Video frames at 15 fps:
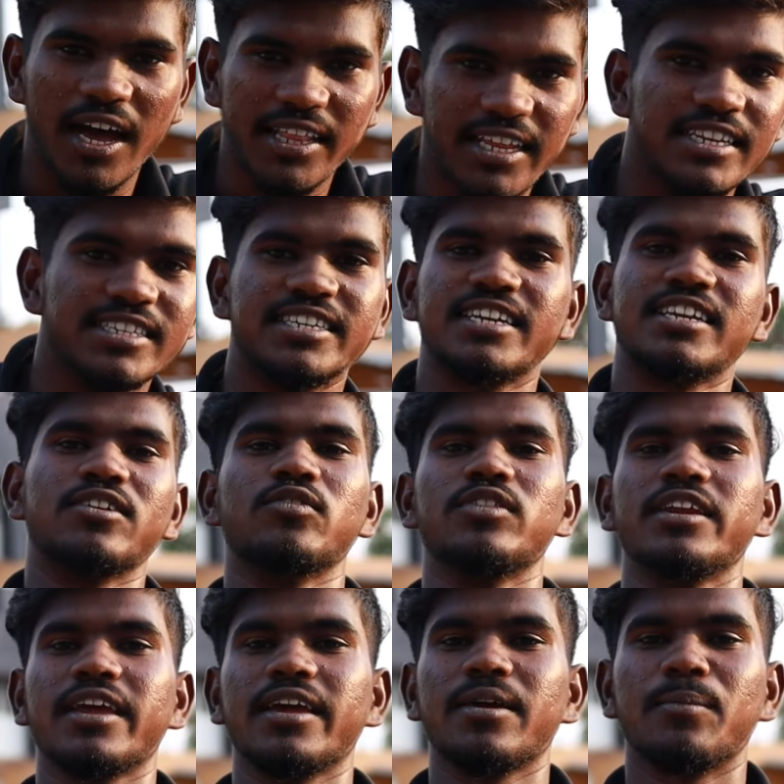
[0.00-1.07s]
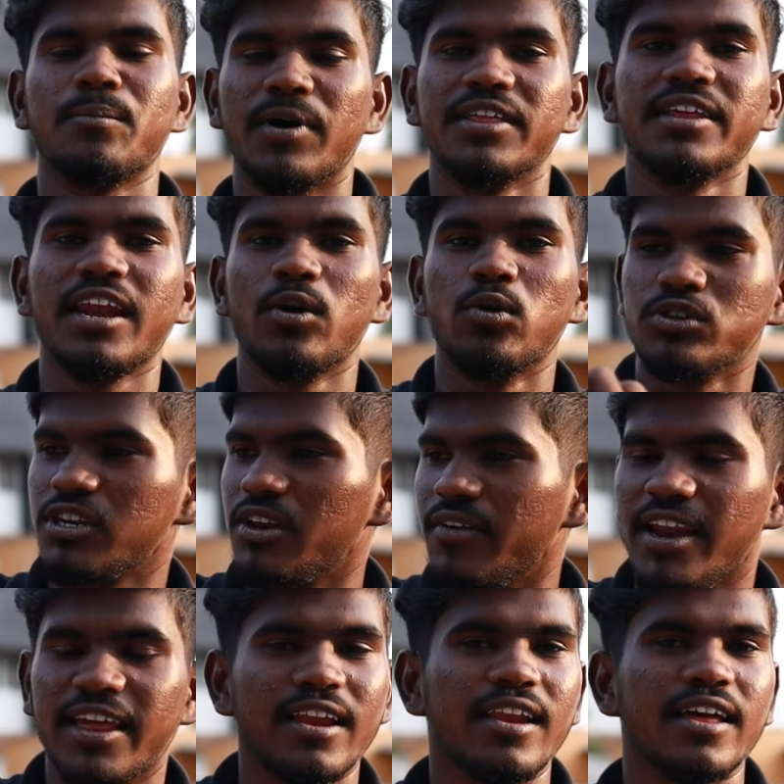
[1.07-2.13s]
அதர் தான் வந்திருக்கேன் மதுரையில் ஒரு சில
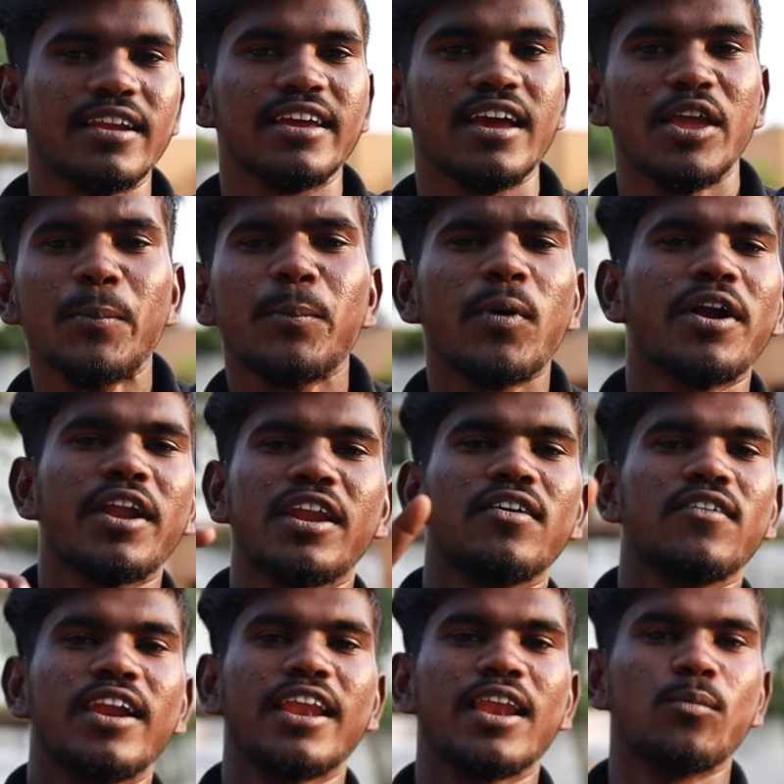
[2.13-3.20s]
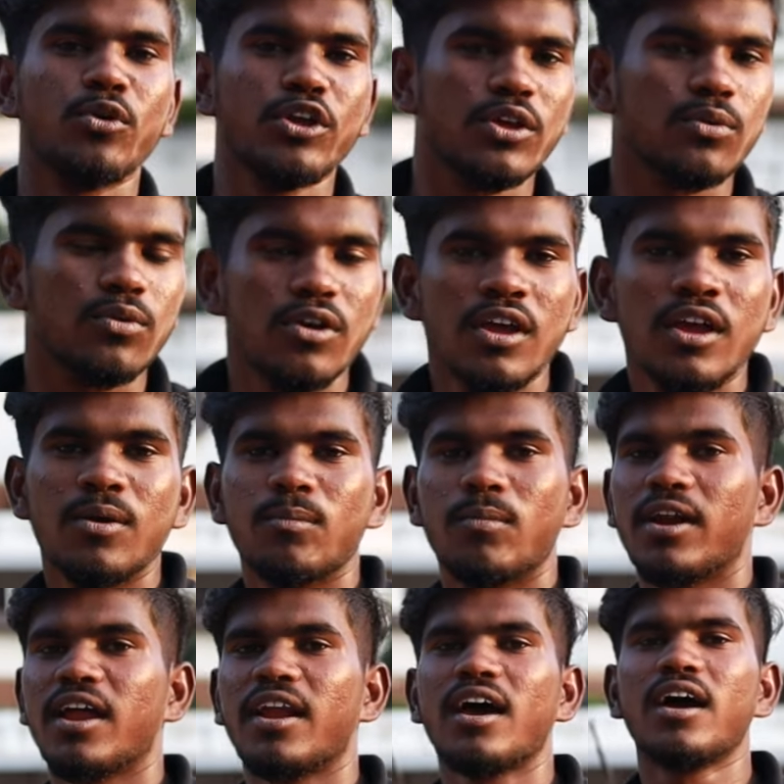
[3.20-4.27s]
வேலைகள்லாம் இருக்குது இம்பார்ட்டண்டான வேலையெல்லாம் முடிக்கணும்
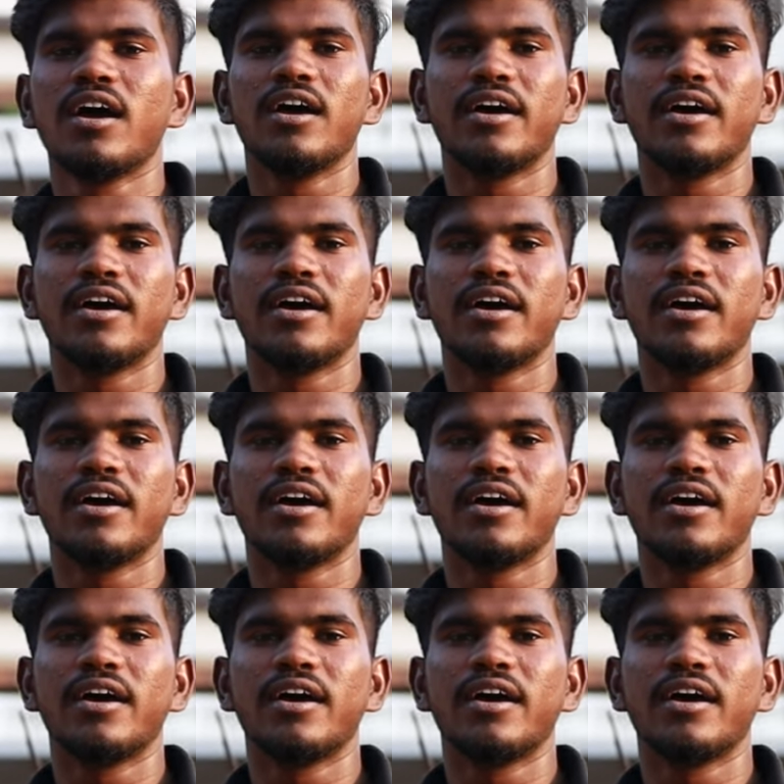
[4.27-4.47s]
பட் ஆனால்